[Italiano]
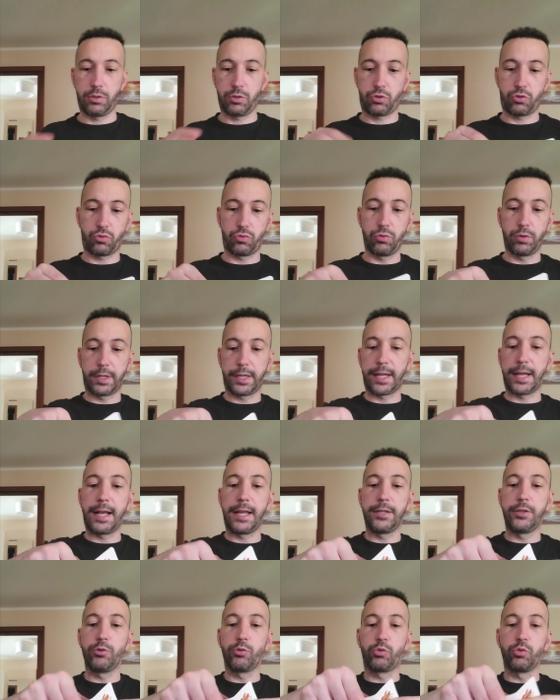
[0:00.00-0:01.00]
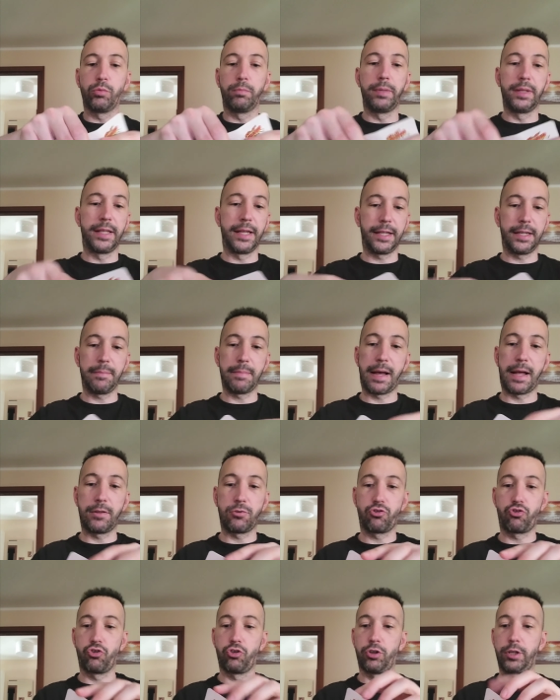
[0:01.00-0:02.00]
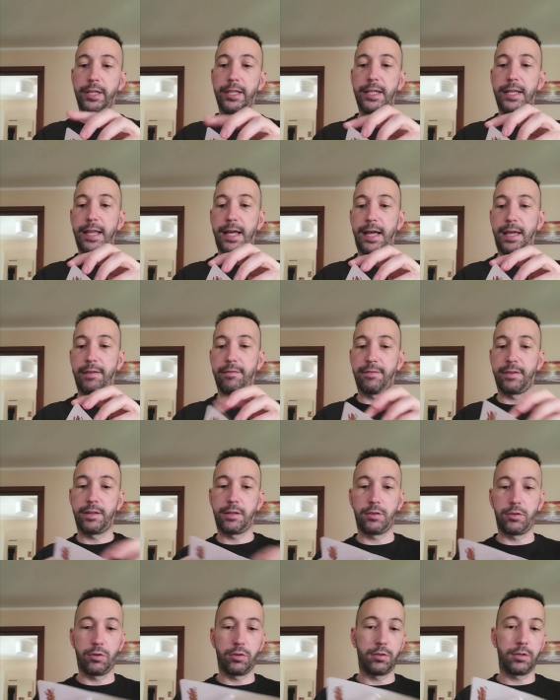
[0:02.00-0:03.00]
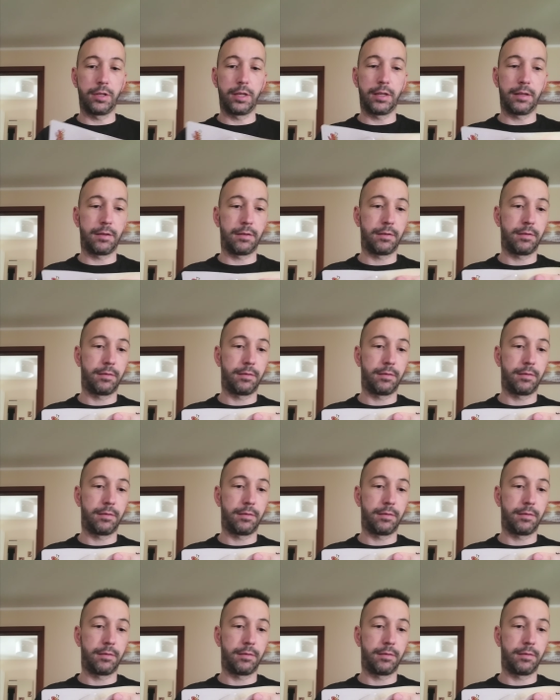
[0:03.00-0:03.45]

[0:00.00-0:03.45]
sul canale YouTube da Animaggio in live, non